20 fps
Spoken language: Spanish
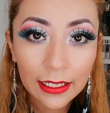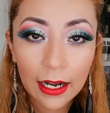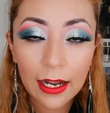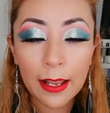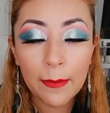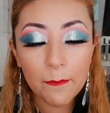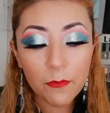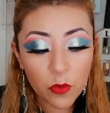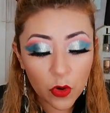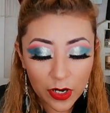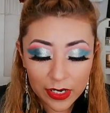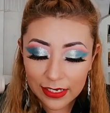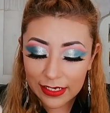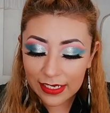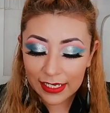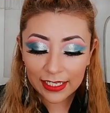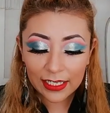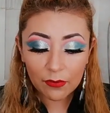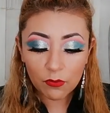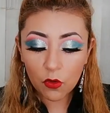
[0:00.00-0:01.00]
Sale
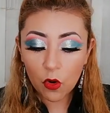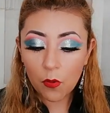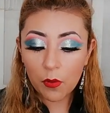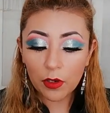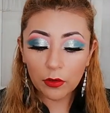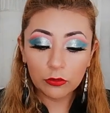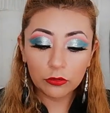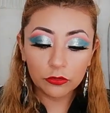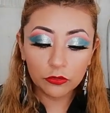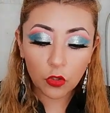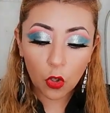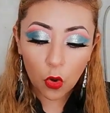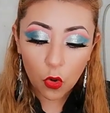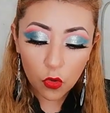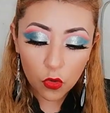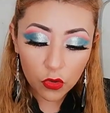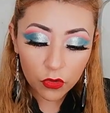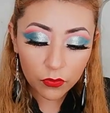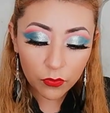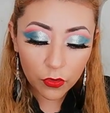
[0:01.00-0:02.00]
buenísimo, me gustó
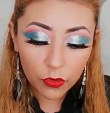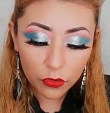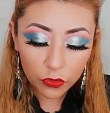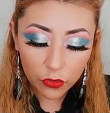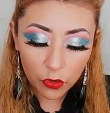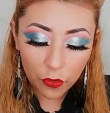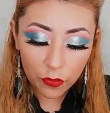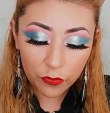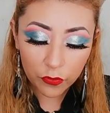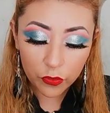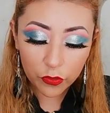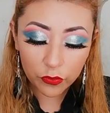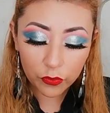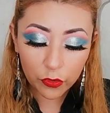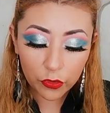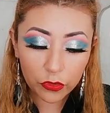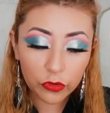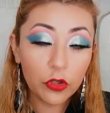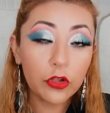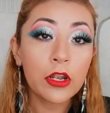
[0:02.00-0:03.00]
un montón, un
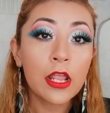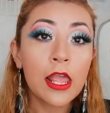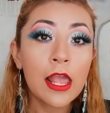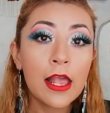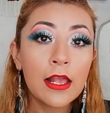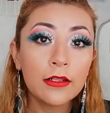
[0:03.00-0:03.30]
montón.